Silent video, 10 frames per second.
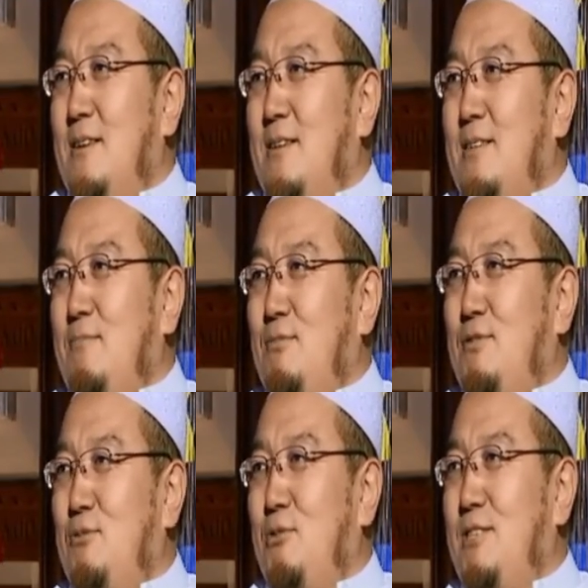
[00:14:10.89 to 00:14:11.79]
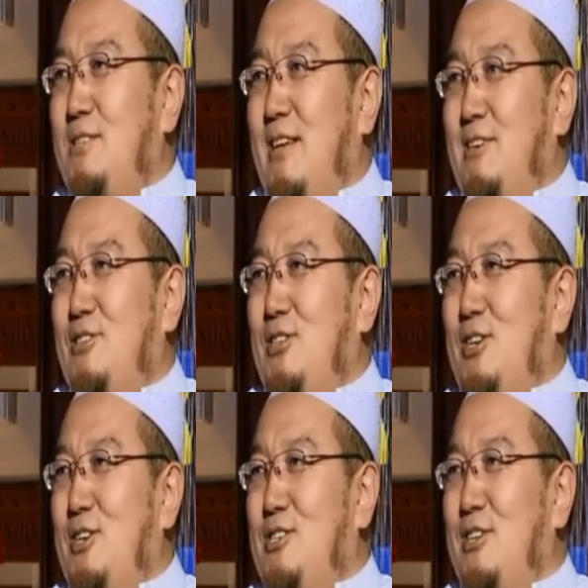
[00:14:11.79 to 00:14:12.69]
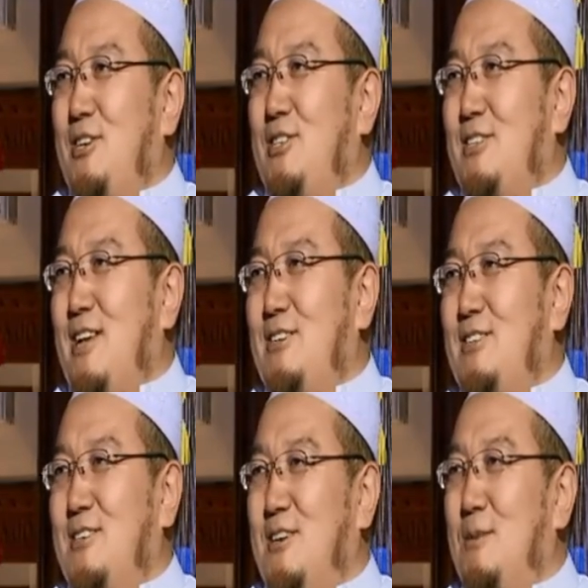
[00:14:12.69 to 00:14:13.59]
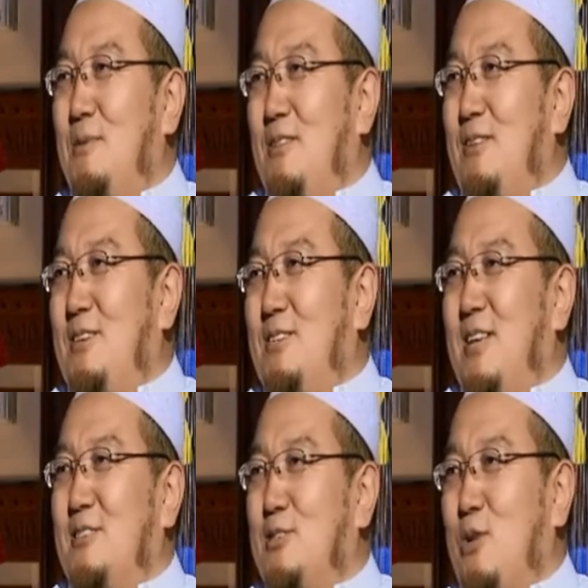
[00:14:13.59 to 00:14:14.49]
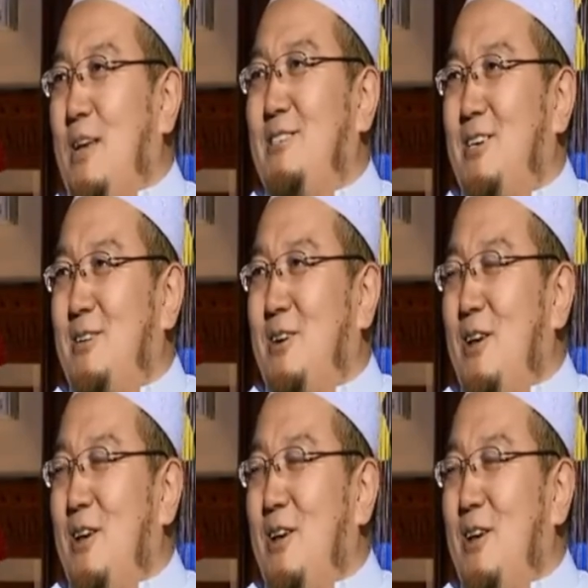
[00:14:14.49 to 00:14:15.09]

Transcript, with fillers: 你们不是说伊斯兰是和谐的，伊斯兰是和平的，伊斯兰是团结的？